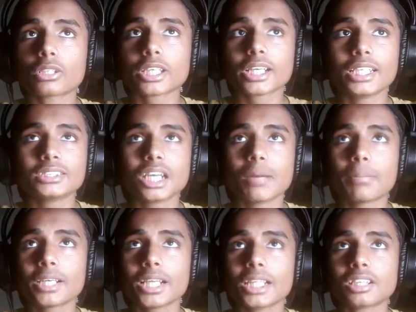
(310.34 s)
ओके गाइस यहाँ
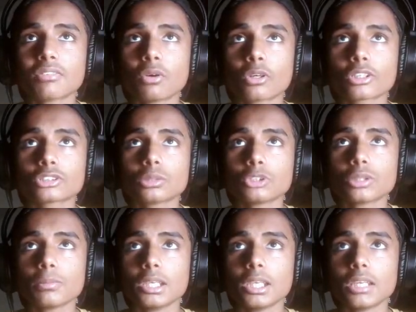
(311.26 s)
पर नेदर फोर्ट्रेस तो
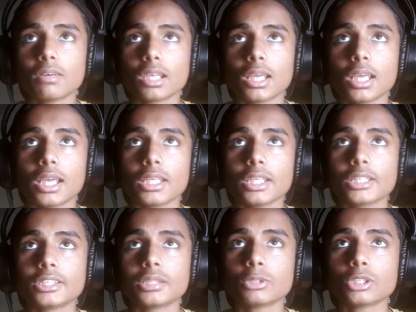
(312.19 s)
मुझे मिलने वाला है नहीं
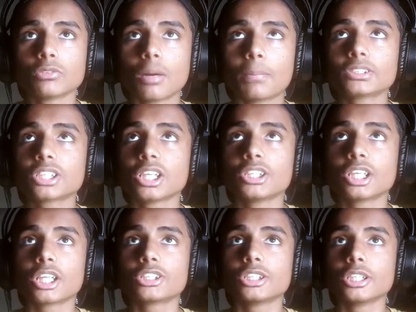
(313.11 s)
आई थिंक मुझे वापस ले
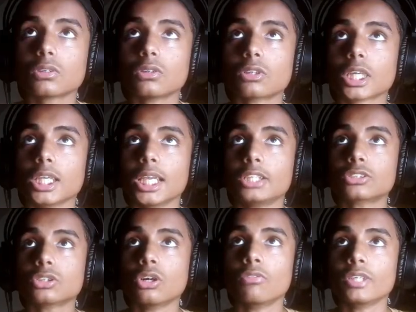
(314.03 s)
जाना चाहिए ओके
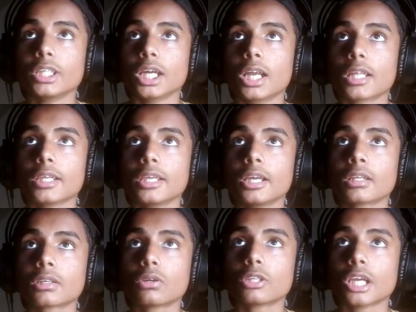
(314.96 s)
लेट्स गो वी आर
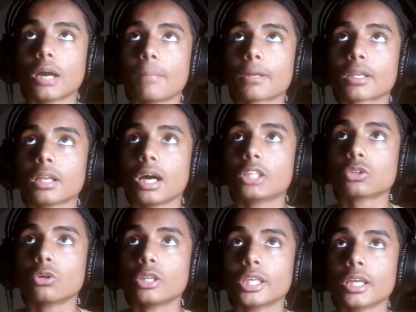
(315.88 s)
हेयर और यहाँ पर रात हो रही